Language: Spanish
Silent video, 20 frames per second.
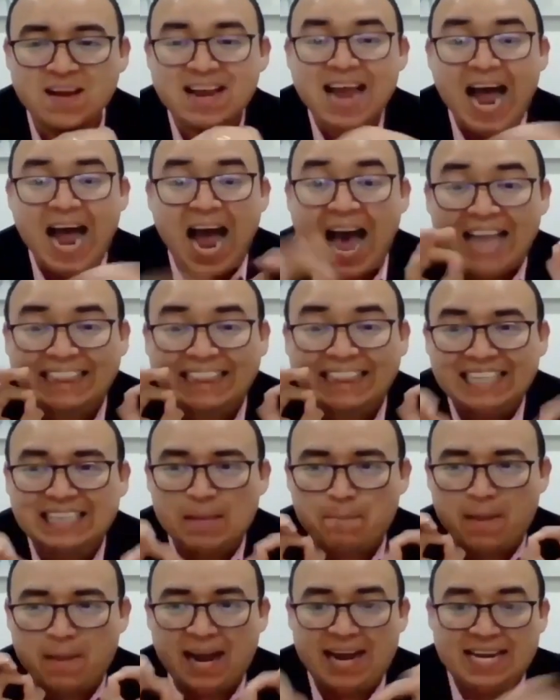A ti te
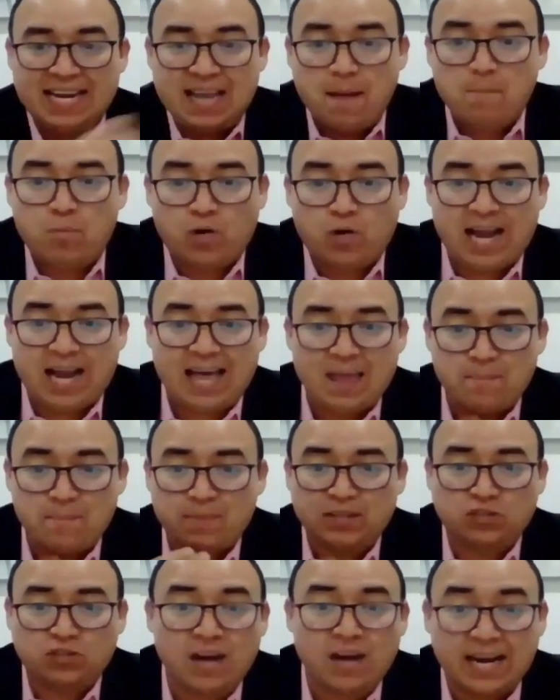pagarían por cada
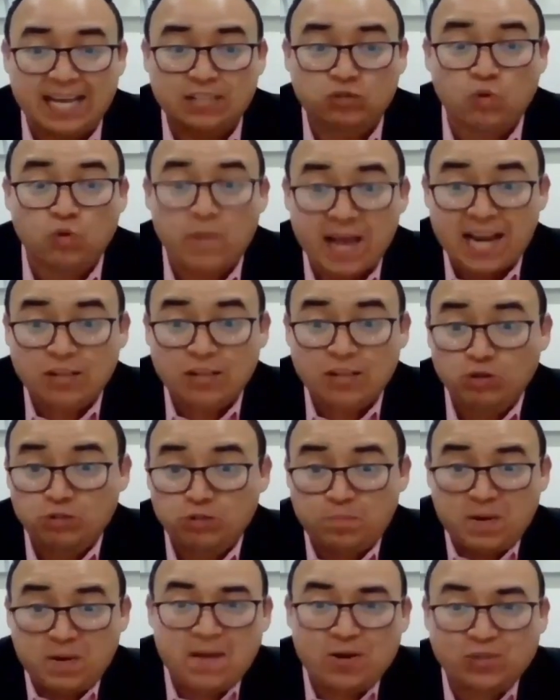persona que estuviera en tus
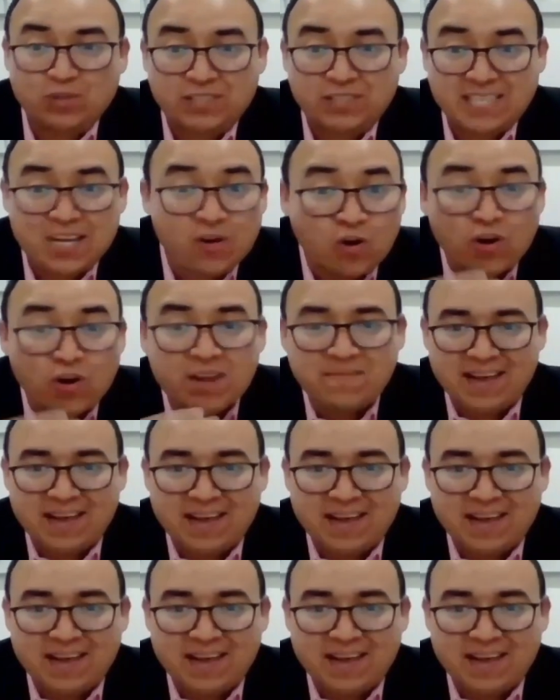primeros cinco niveles